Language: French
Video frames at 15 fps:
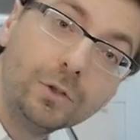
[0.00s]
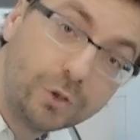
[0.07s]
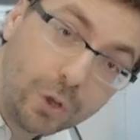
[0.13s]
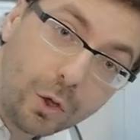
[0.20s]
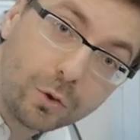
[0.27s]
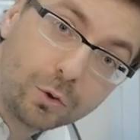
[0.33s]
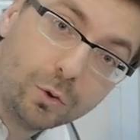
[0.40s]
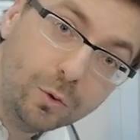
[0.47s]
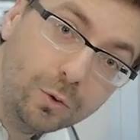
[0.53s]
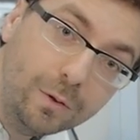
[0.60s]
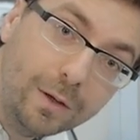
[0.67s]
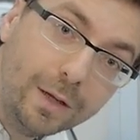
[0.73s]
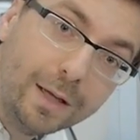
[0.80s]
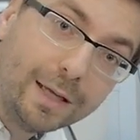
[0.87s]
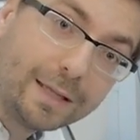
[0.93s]
d'un
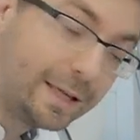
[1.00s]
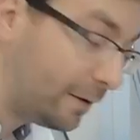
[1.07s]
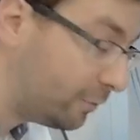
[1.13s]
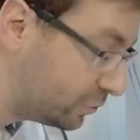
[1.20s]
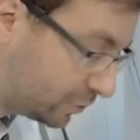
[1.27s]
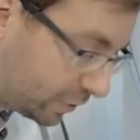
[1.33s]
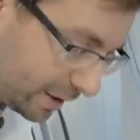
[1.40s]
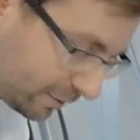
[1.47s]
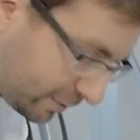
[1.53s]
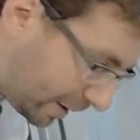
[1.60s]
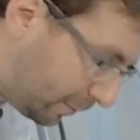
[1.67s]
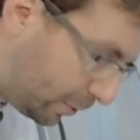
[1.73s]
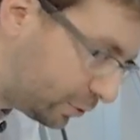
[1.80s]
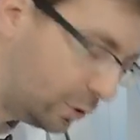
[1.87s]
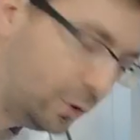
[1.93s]
coup car vous aurez
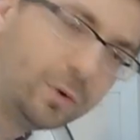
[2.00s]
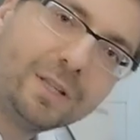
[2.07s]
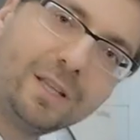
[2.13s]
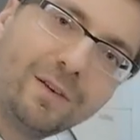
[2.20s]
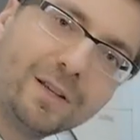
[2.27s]
vraiment de l'eau qui